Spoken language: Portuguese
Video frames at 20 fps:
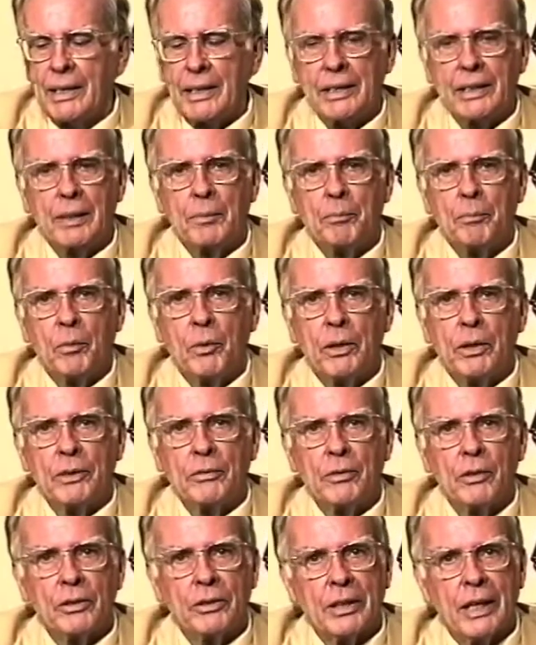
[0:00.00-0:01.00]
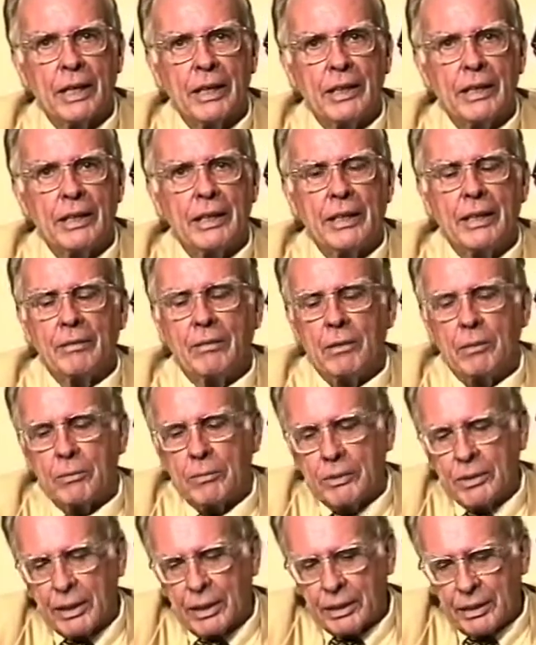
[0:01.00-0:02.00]
e depois voltaria,
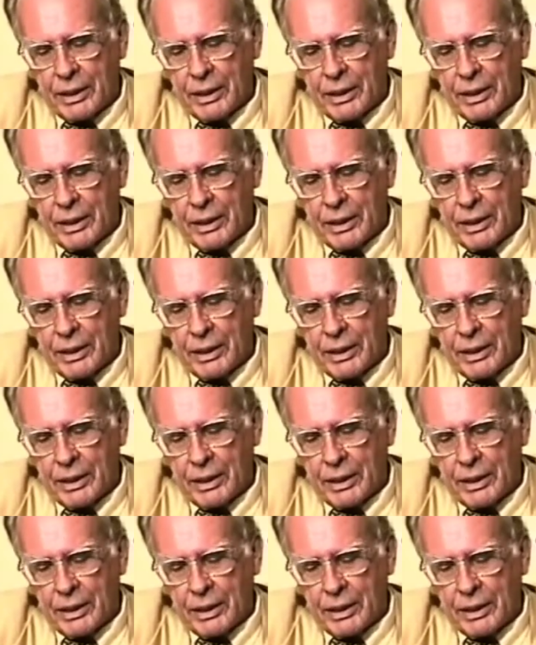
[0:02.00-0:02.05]
vamos dizer,